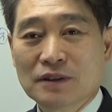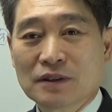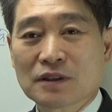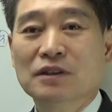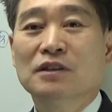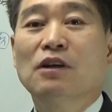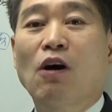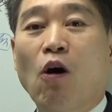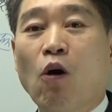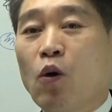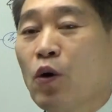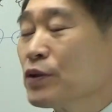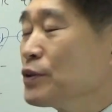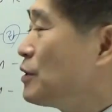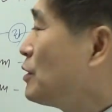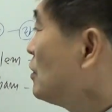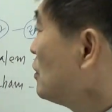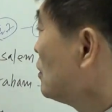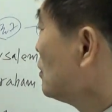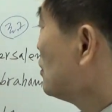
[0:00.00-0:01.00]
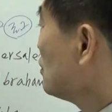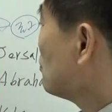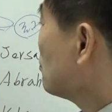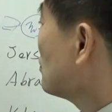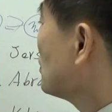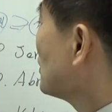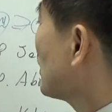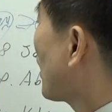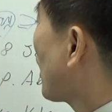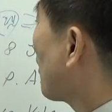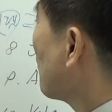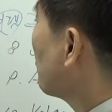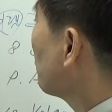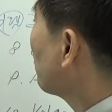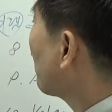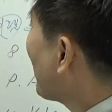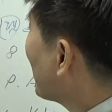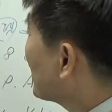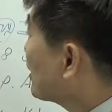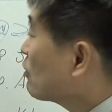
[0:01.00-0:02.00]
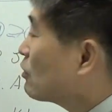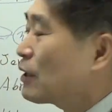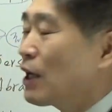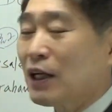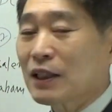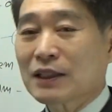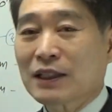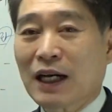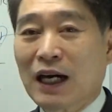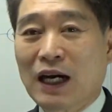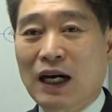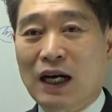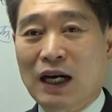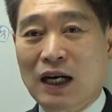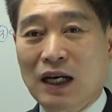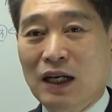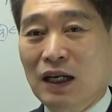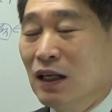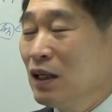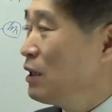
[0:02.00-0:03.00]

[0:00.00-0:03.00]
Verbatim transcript: 그 어원은 우리나라 판에서 나왔다.